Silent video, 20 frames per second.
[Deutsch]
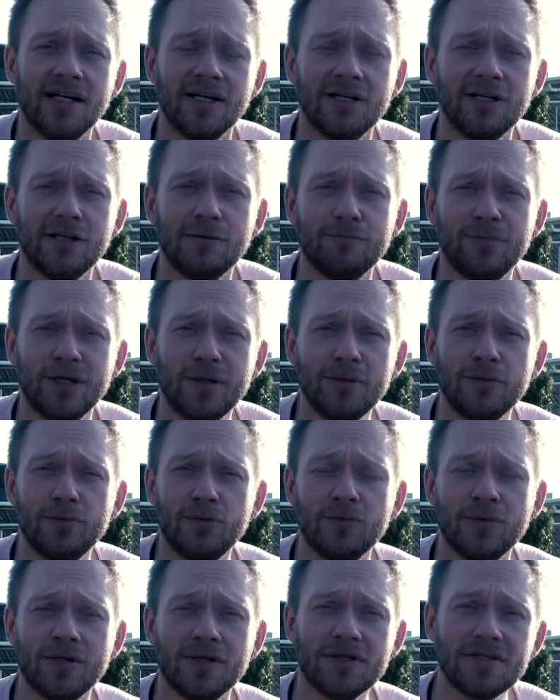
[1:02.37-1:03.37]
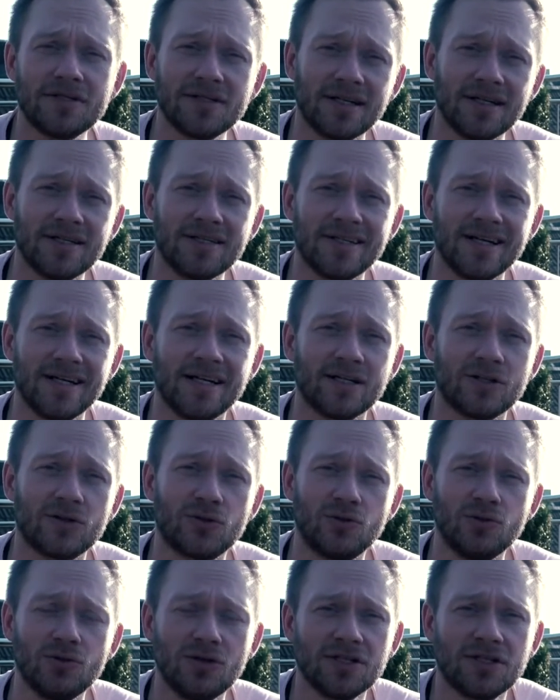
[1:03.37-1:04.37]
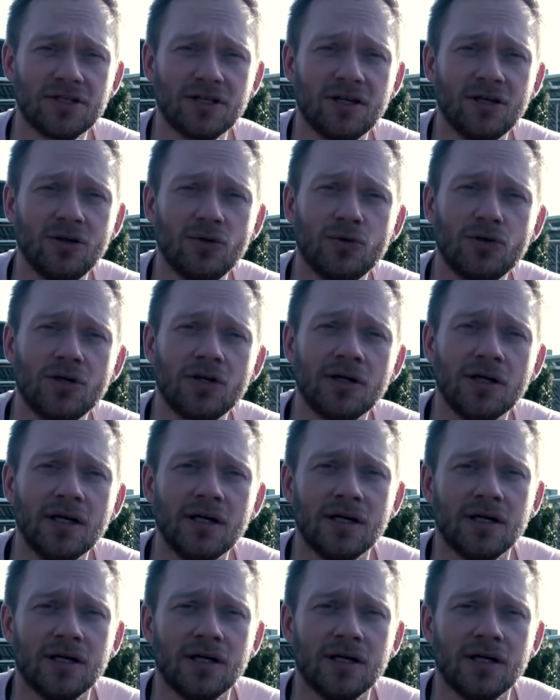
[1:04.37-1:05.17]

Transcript: Ähm, Babyboomer ist ein sehr natürlicher Look,